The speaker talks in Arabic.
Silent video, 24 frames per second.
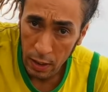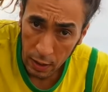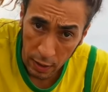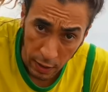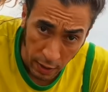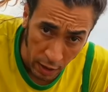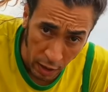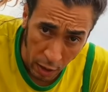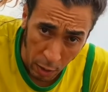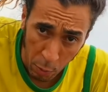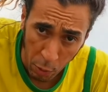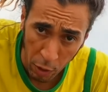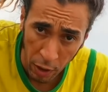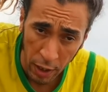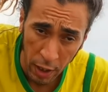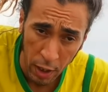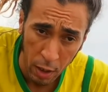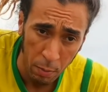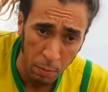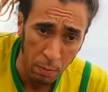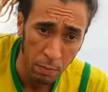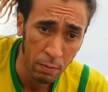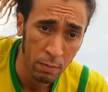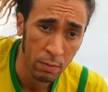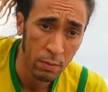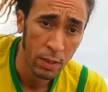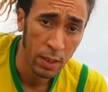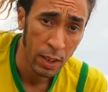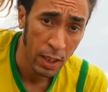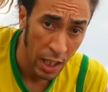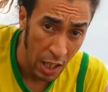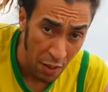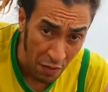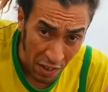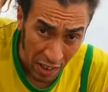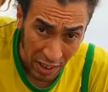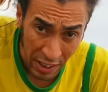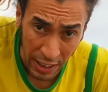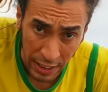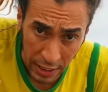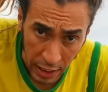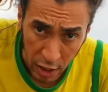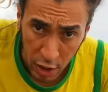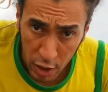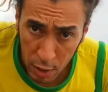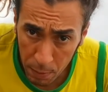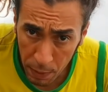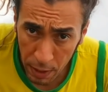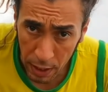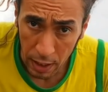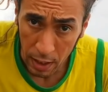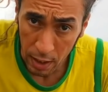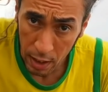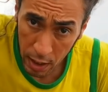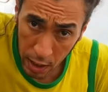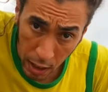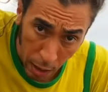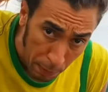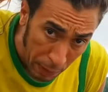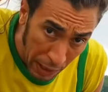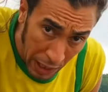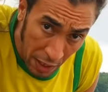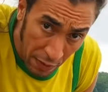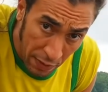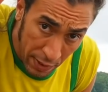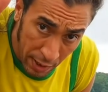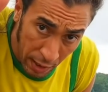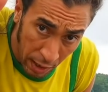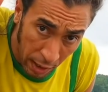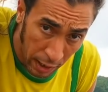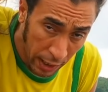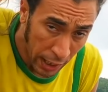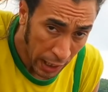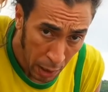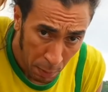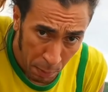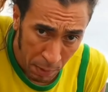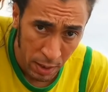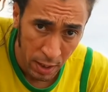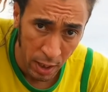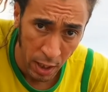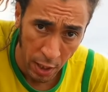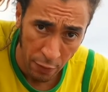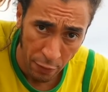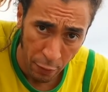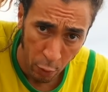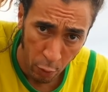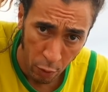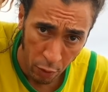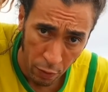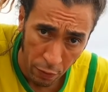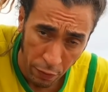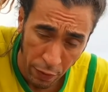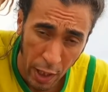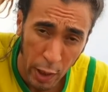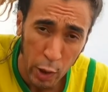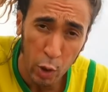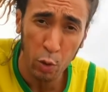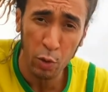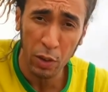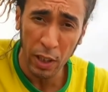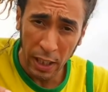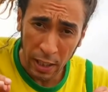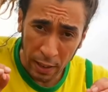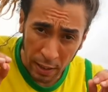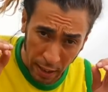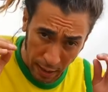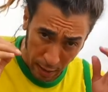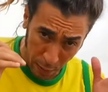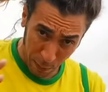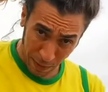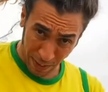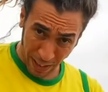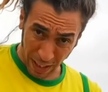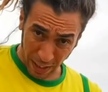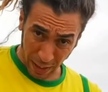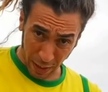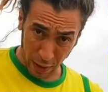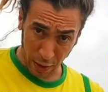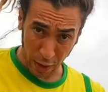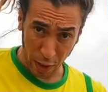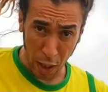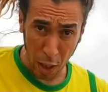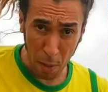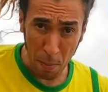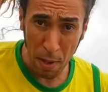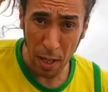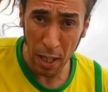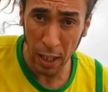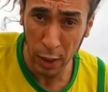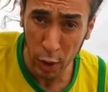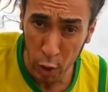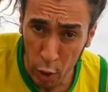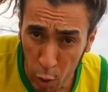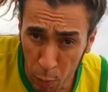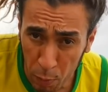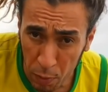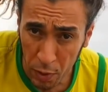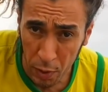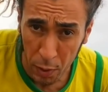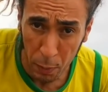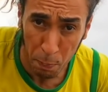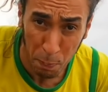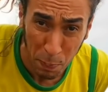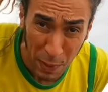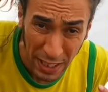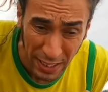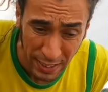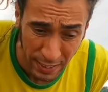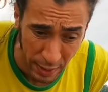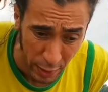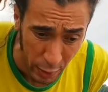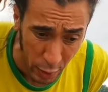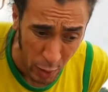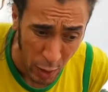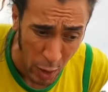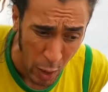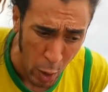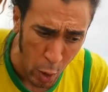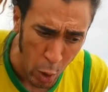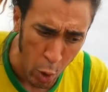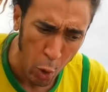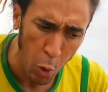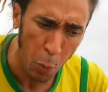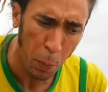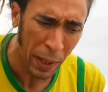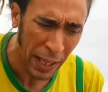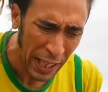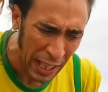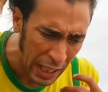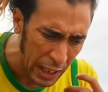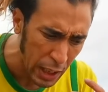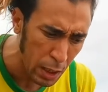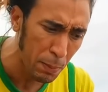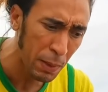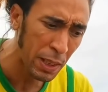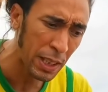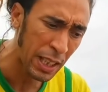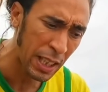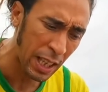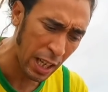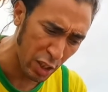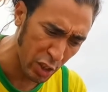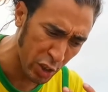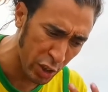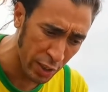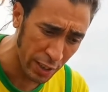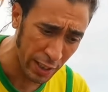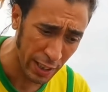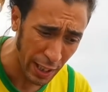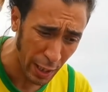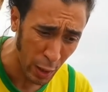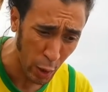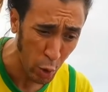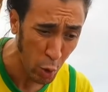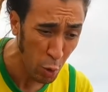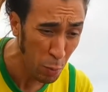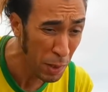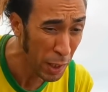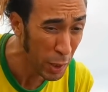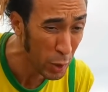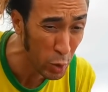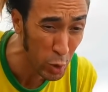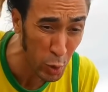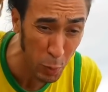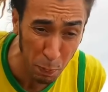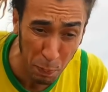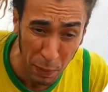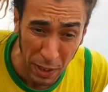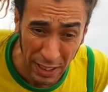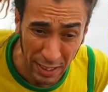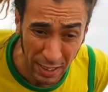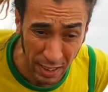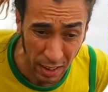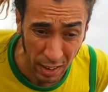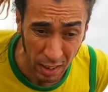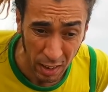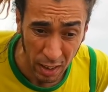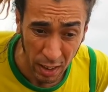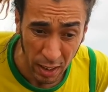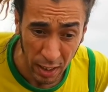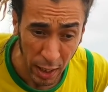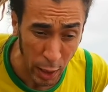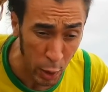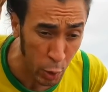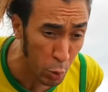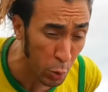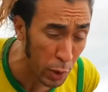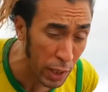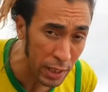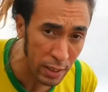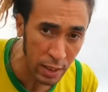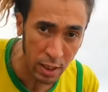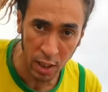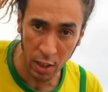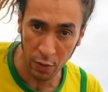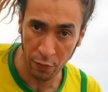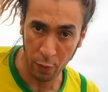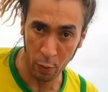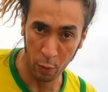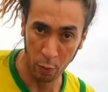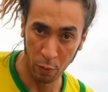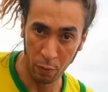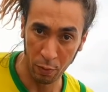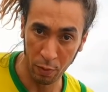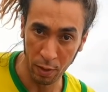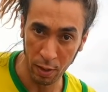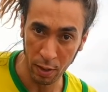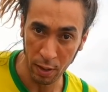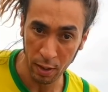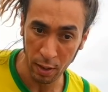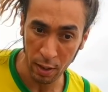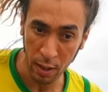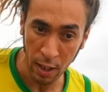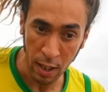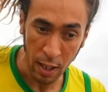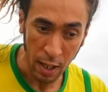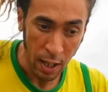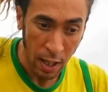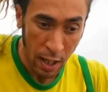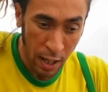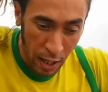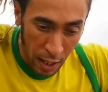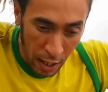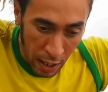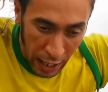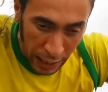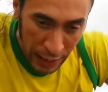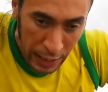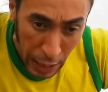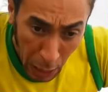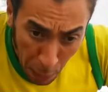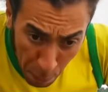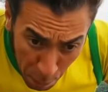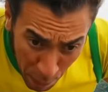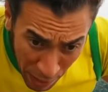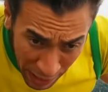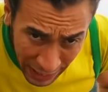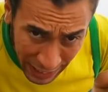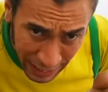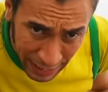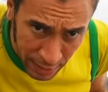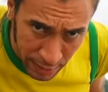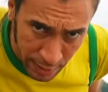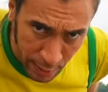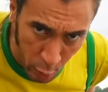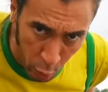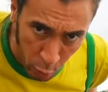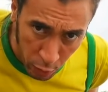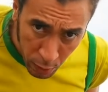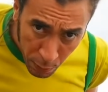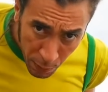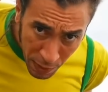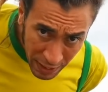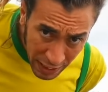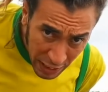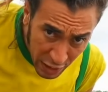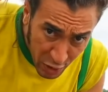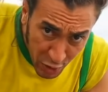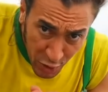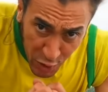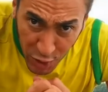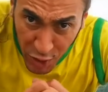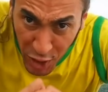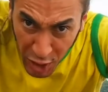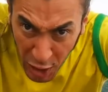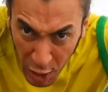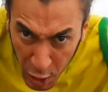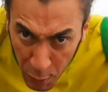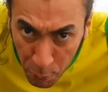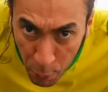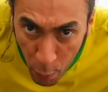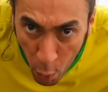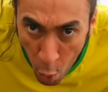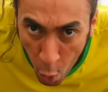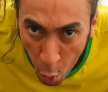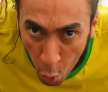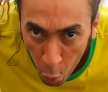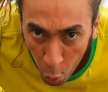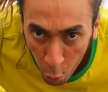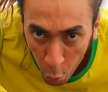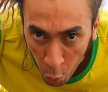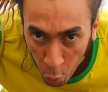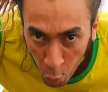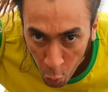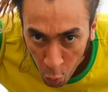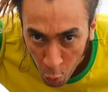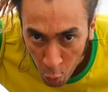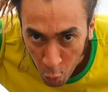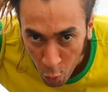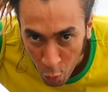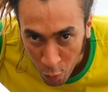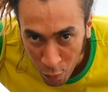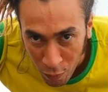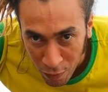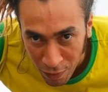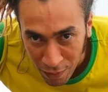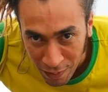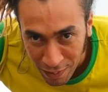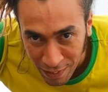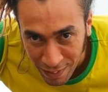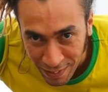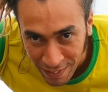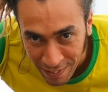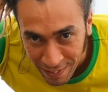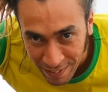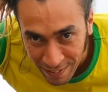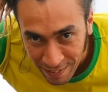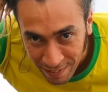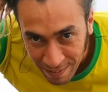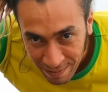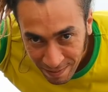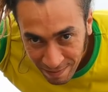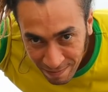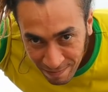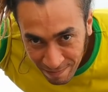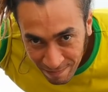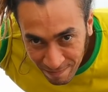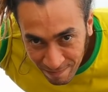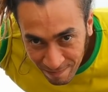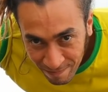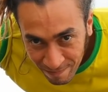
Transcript: السلام عليكم كيفاش تقدر تجمع 4000 ساعه غير من تليفون في خاطر داك الناس مساكن اللي ما عندهمش سي وبغى يخدم على لاشين ديالو وما عندوش سي عنده غير تليفون هاد الابليكاسيون سميتها تيربو تكعتو تكعتو